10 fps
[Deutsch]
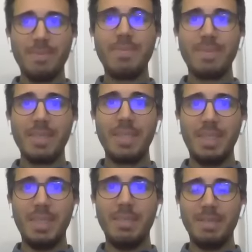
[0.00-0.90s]
Ja.
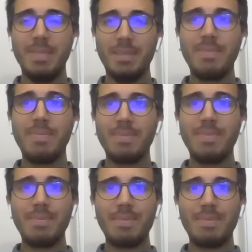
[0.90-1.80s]
Wann ja. kam so der
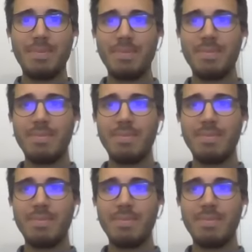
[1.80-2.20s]
Punkt,